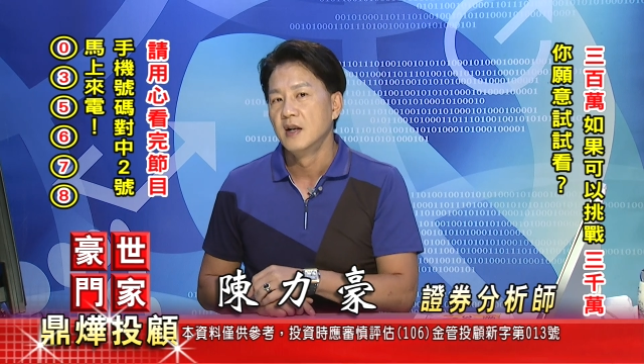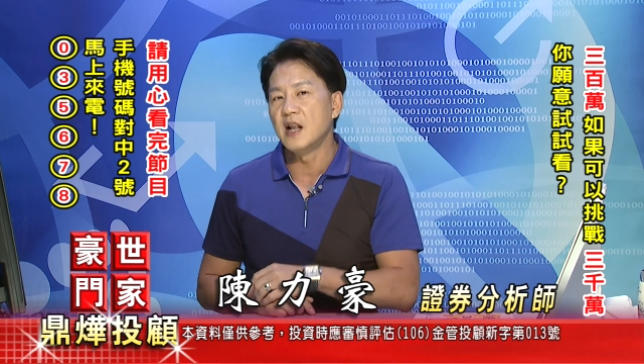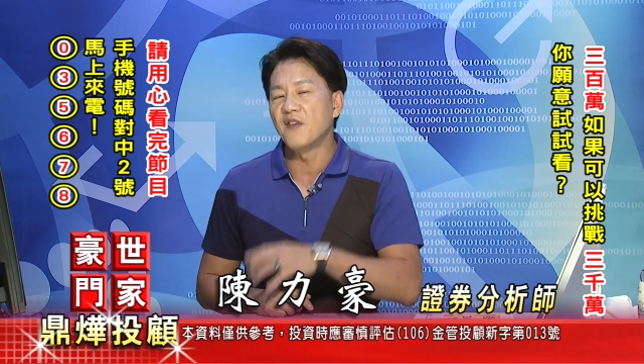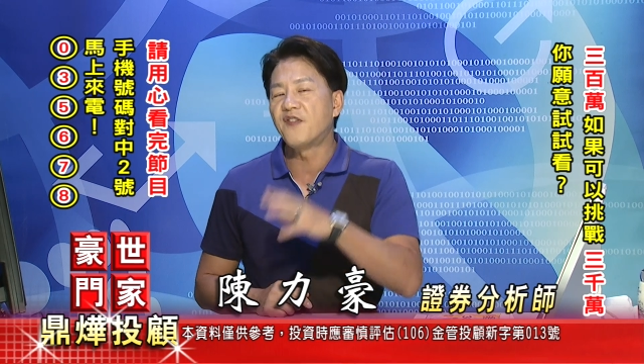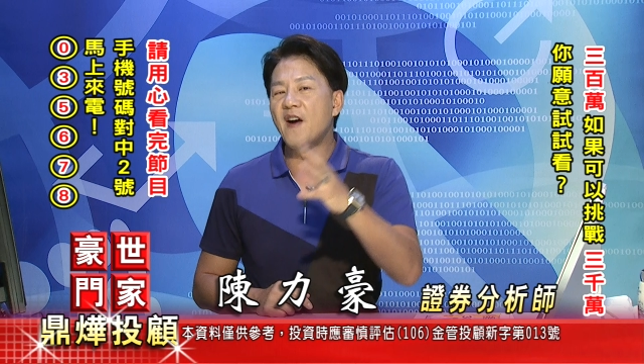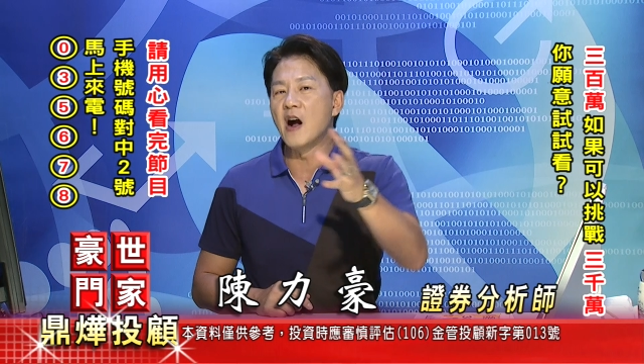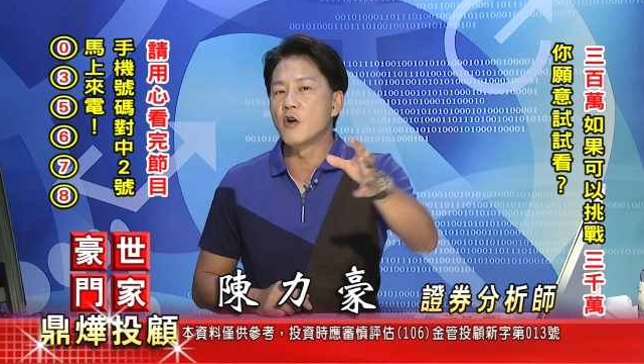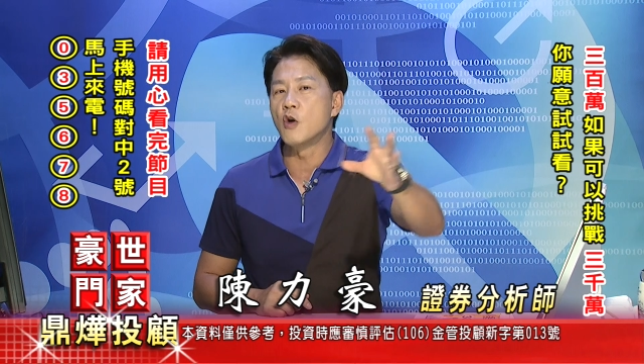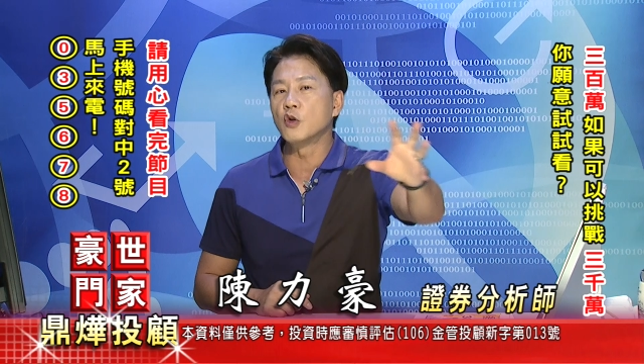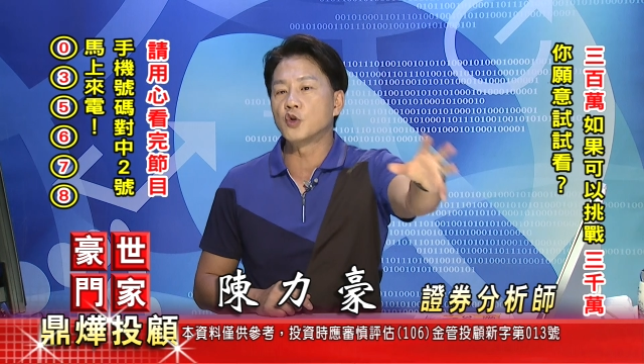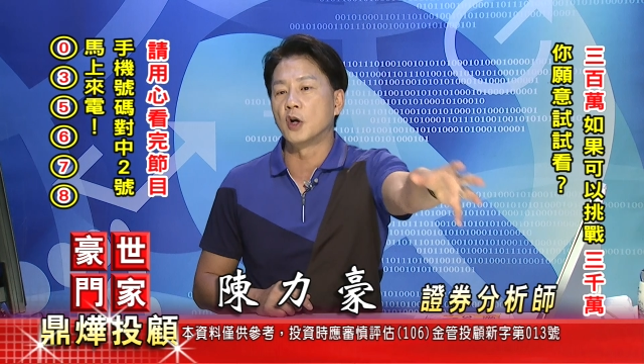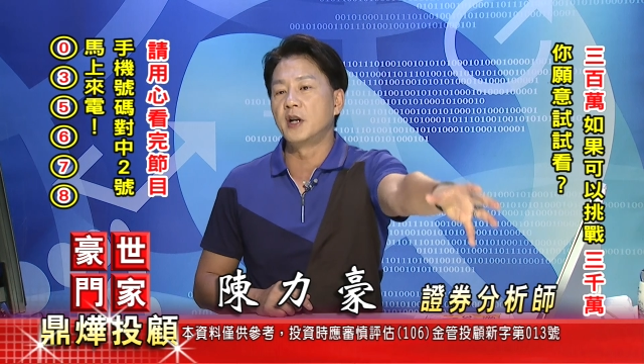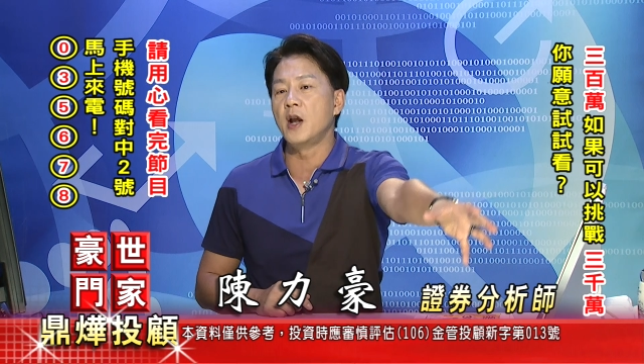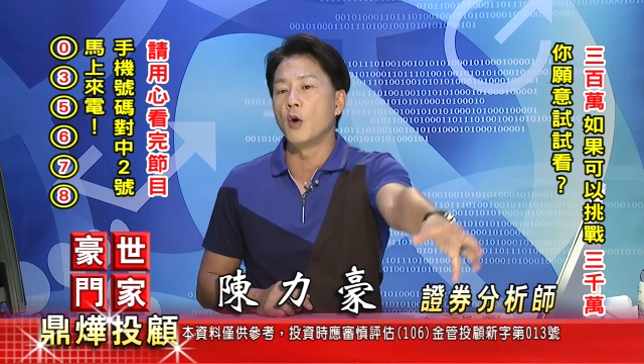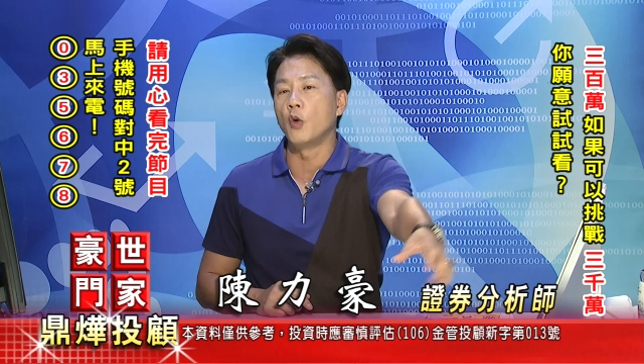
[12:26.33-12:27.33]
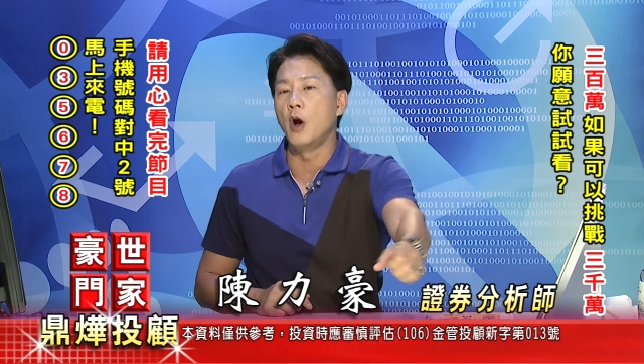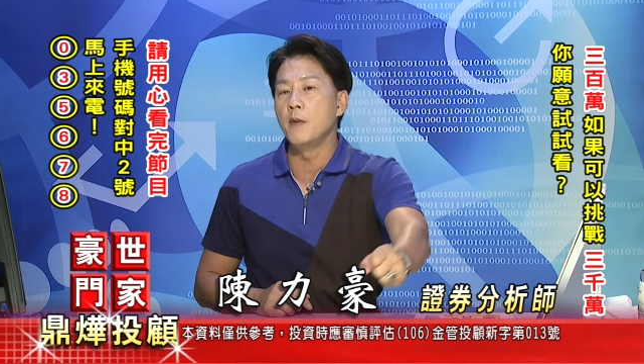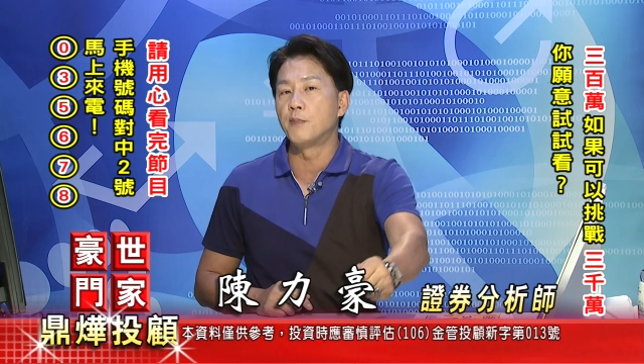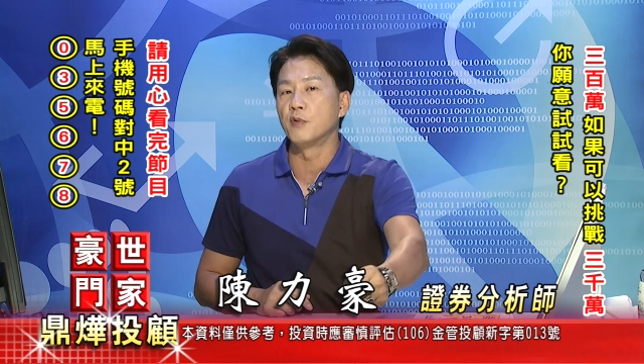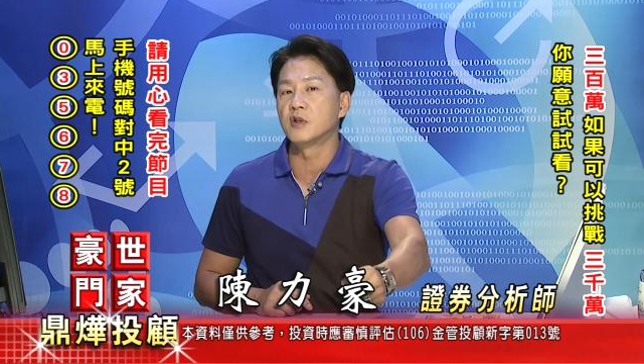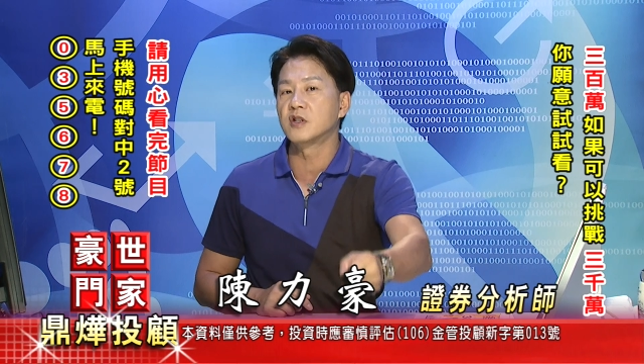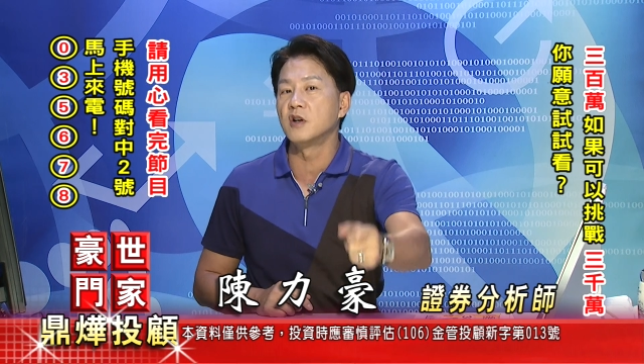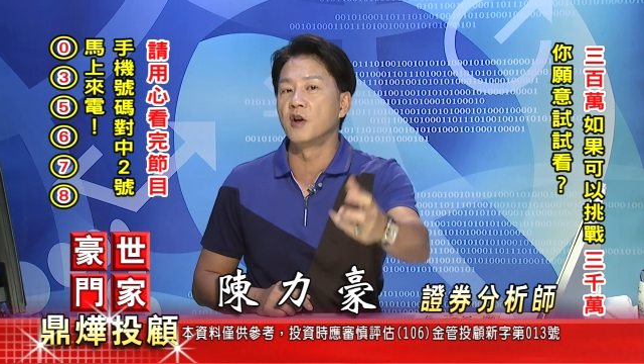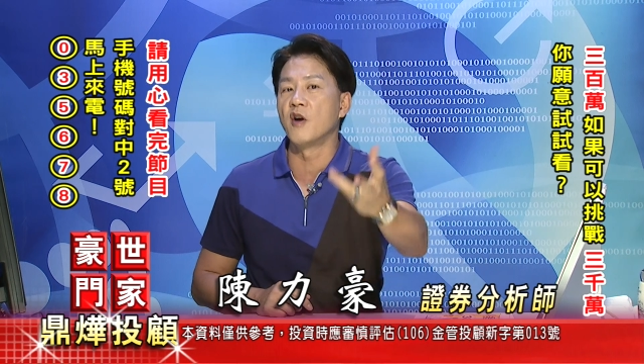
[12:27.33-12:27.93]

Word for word: 那放空，昨天回补之